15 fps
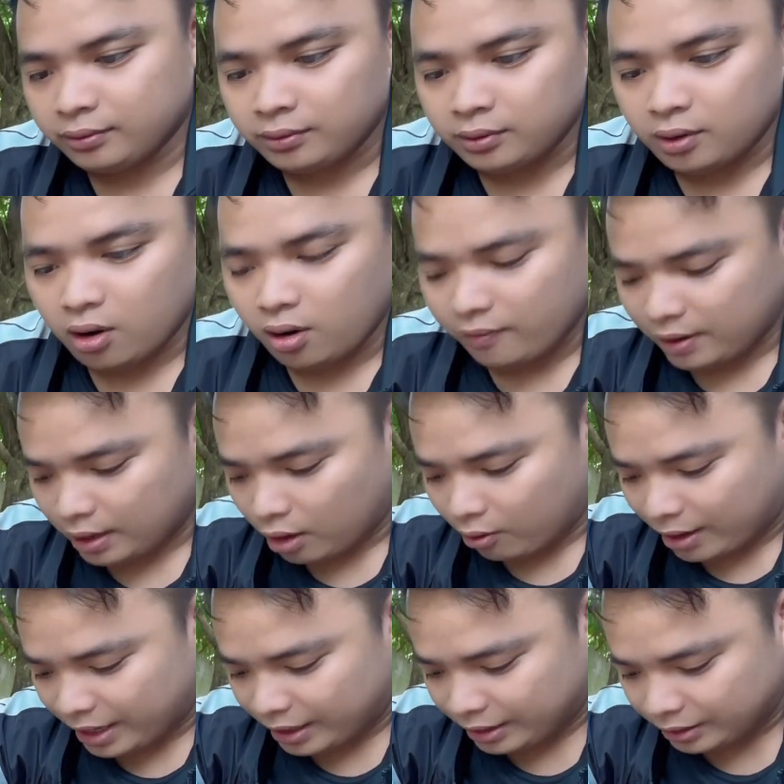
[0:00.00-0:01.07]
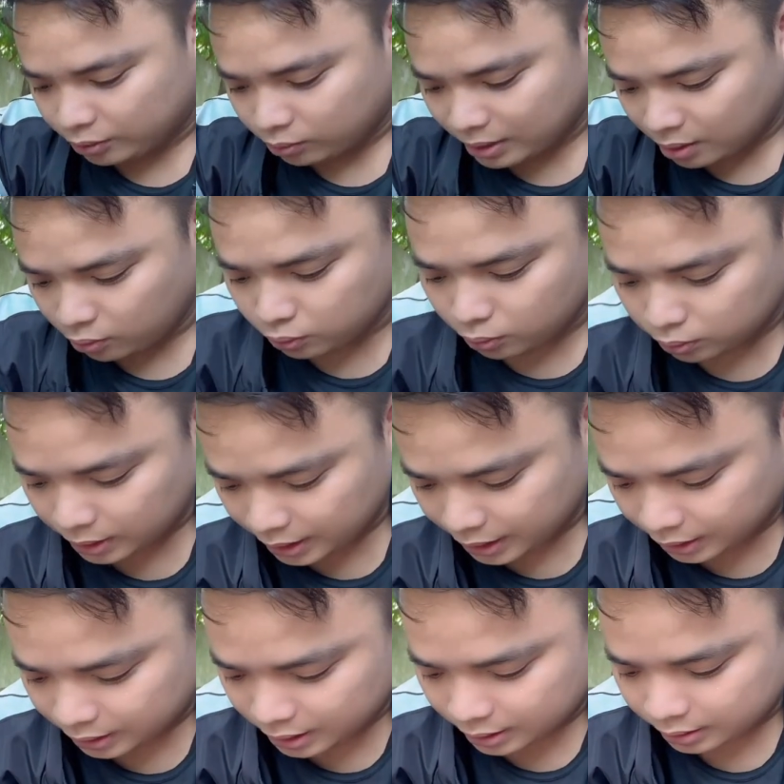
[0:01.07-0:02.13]
đó và đầu này chúng ta cũng dùng dây
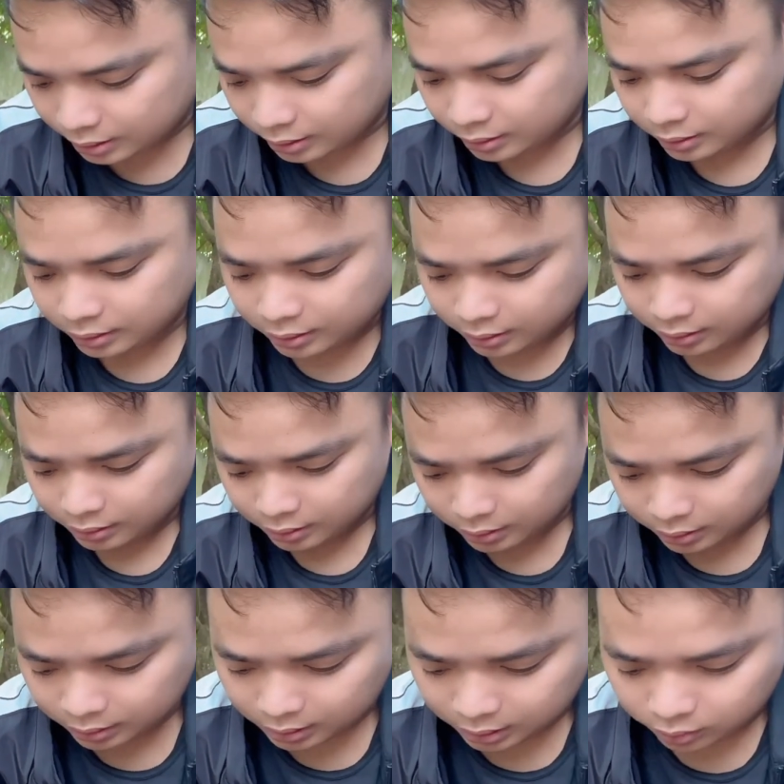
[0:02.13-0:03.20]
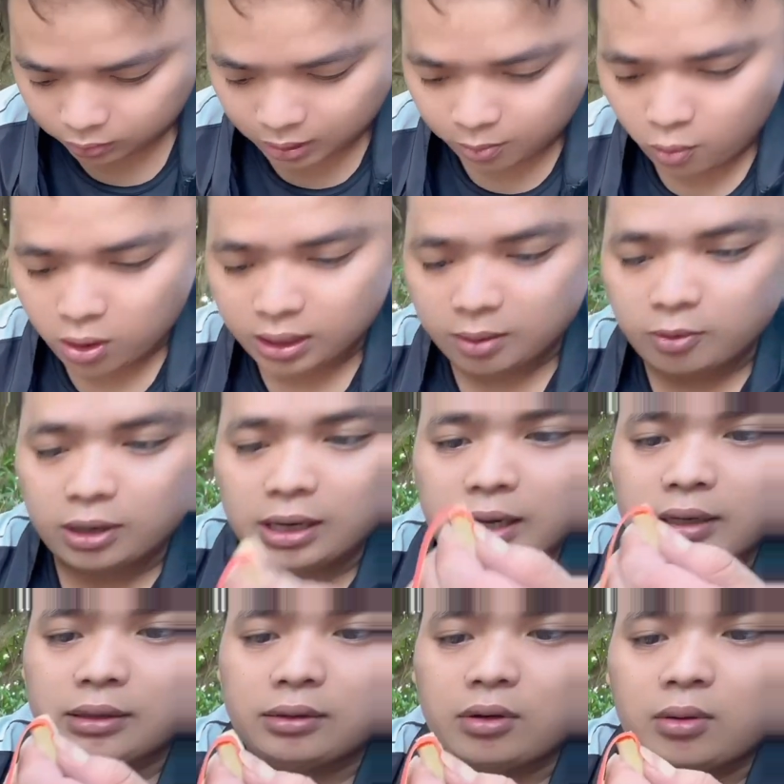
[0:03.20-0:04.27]
lịt nhé để chúng ta buộc này mọi người này
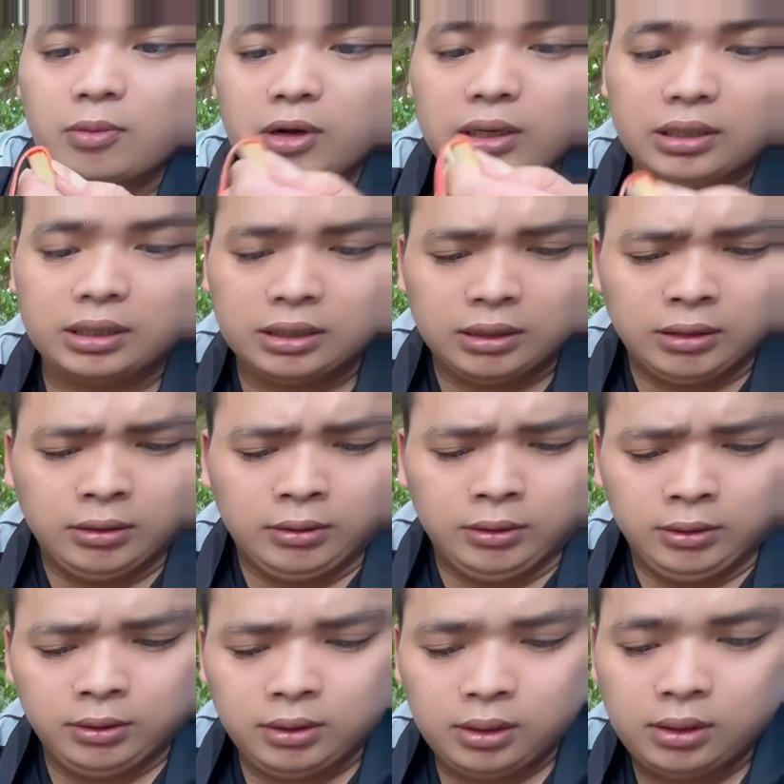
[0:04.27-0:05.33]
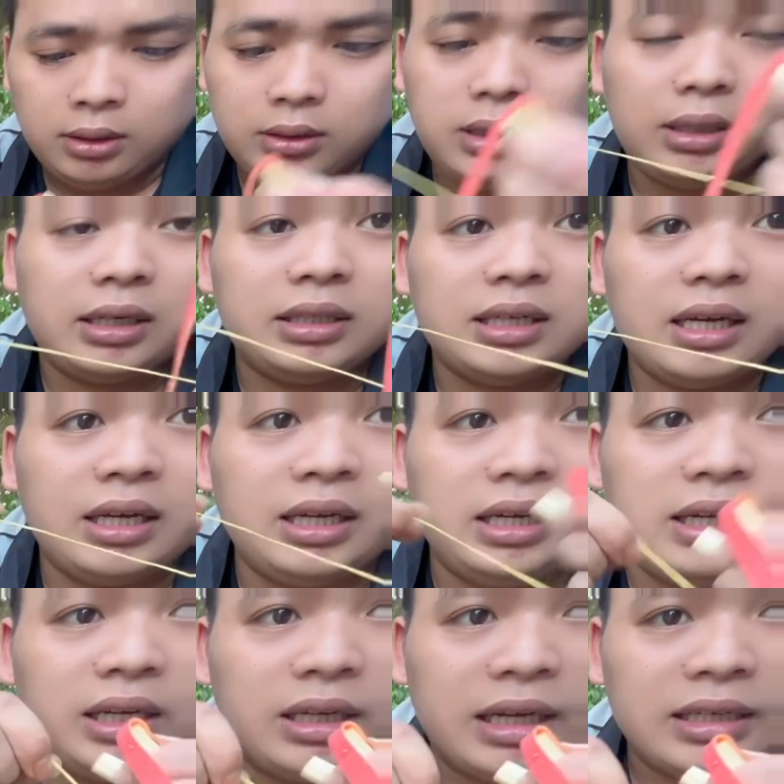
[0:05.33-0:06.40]
đó mọi người dứt cái dây lịt này